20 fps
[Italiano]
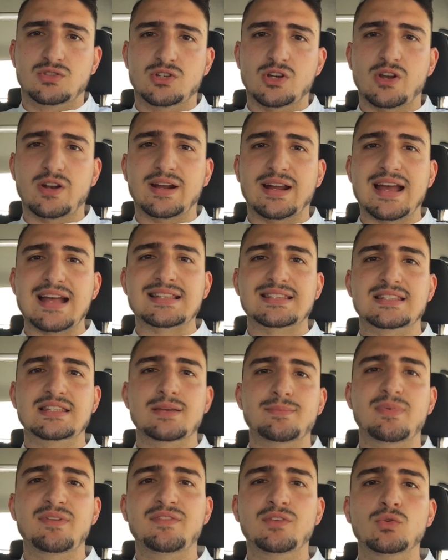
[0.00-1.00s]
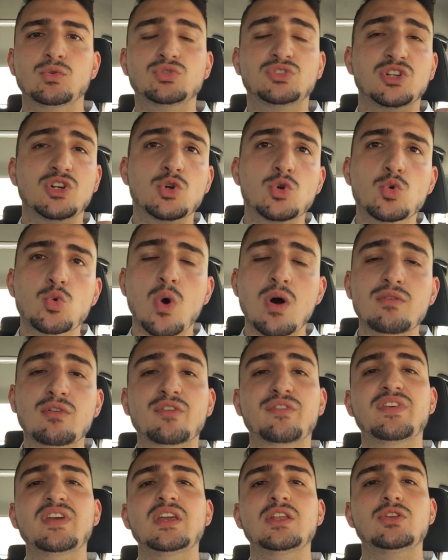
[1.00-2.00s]
Ciao ragazzi e benvenuti in un
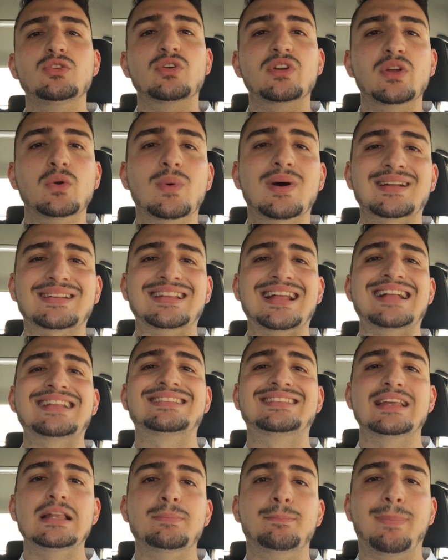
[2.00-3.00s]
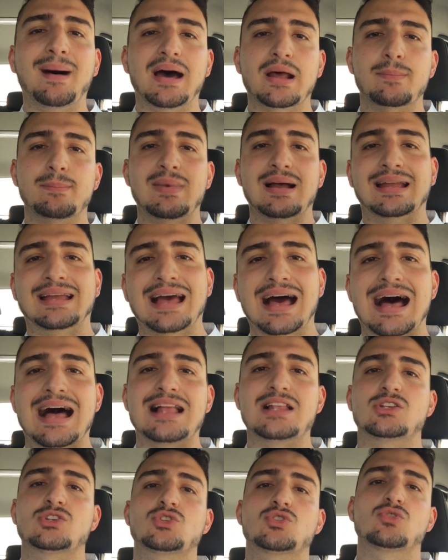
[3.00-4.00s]
nuovo video riguardante il Parma
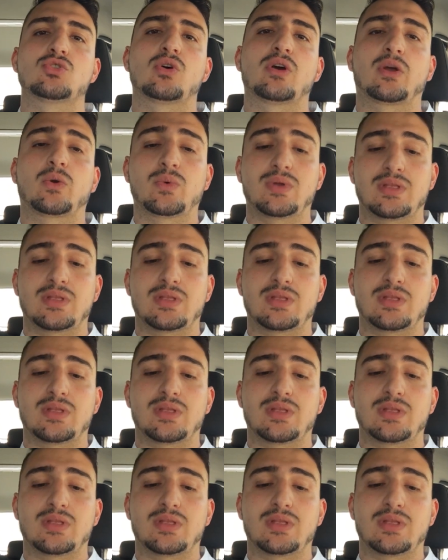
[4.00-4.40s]
Calcio e